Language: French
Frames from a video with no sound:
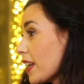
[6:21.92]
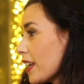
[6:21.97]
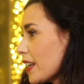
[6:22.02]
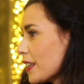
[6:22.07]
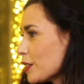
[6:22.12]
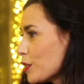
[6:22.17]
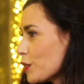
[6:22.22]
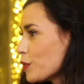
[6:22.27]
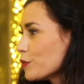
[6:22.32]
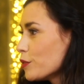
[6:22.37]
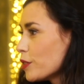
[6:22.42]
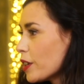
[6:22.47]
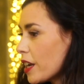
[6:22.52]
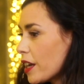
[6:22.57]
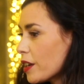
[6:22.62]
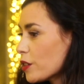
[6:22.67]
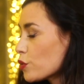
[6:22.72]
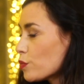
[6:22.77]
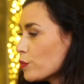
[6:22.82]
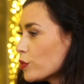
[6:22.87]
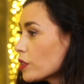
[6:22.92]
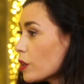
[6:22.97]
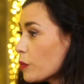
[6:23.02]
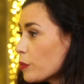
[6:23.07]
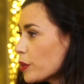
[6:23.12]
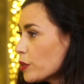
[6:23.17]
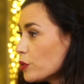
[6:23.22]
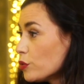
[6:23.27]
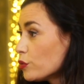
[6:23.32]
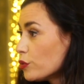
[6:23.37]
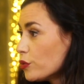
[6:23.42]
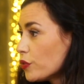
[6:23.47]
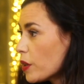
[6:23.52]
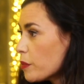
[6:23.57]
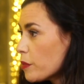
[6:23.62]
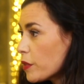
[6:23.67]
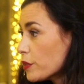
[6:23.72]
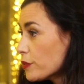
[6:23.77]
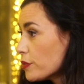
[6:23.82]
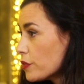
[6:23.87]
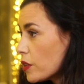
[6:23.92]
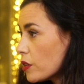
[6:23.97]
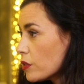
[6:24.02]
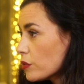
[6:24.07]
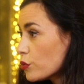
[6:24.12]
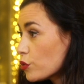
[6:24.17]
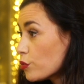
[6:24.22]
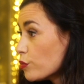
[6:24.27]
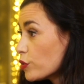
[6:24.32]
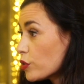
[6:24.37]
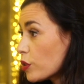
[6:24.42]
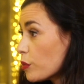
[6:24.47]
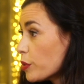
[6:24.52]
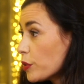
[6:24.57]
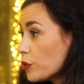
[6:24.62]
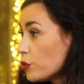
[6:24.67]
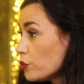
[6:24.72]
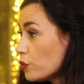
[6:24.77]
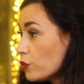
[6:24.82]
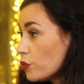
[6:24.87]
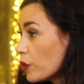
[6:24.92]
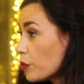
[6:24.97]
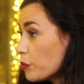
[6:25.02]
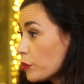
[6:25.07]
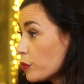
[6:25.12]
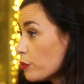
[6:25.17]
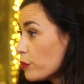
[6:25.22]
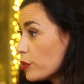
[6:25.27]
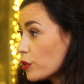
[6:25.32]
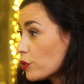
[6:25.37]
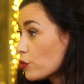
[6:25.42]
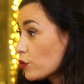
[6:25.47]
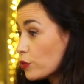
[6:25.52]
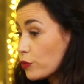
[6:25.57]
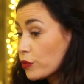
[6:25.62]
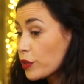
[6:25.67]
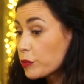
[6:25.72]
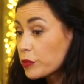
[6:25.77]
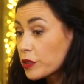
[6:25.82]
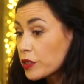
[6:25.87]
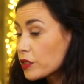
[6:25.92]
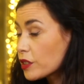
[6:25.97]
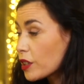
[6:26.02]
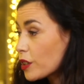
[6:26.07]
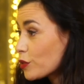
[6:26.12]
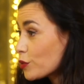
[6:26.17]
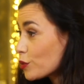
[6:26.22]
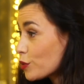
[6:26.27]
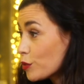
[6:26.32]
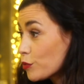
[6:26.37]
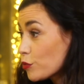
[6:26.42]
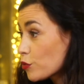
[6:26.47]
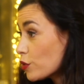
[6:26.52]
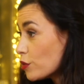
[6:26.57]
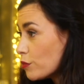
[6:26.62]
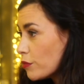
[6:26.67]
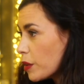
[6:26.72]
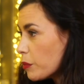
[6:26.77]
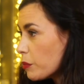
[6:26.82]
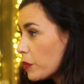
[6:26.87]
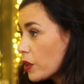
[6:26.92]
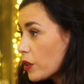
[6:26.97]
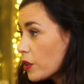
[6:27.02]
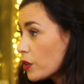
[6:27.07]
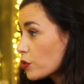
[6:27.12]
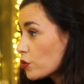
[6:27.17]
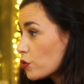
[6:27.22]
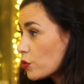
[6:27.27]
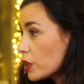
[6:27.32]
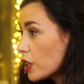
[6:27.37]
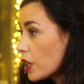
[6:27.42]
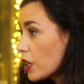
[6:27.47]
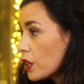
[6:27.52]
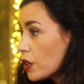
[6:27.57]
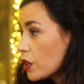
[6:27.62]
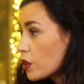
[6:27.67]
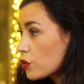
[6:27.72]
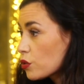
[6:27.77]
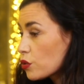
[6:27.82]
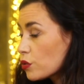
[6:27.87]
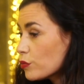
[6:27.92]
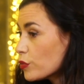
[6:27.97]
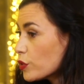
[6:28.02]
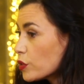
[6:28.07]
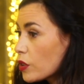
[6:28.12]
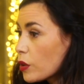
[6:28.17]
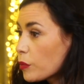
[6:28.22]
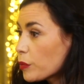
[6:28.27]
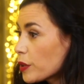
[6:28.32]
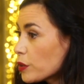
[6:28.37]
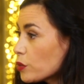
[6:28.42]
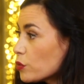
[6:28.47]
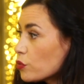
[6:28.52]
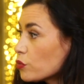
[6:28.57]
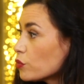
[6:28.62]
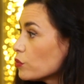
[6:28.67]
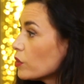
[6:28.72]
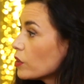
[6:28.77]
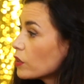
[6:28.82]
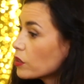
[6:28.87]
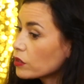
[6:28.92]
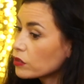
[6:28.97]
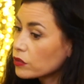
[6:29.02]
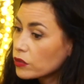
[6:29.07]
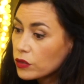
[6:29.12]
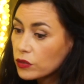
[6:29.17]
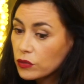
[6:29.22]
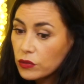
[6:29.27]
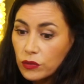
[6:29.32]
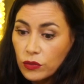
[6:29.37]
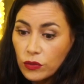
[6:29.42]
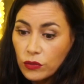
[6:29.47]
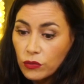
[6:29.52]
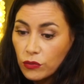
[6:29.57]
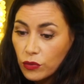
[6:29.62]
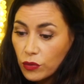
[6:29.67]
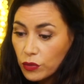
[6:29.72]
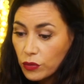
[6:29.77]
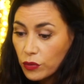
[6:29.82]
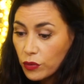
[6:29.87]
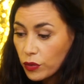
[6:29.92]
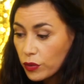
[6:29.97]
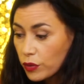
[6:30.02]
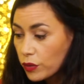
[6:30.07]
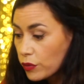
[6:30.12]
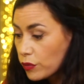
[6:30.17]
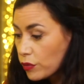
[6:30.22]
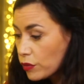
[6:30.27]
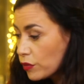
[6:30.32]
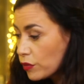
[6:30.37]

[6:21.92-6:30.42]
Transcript: Donc voilà, je me sens pas du tout femme enfant, je me sens pas du tout un bébé, je suis une femme qui s'assume, je suis une maman, je suis, je me sens pas du tout dans, un truc euh, de,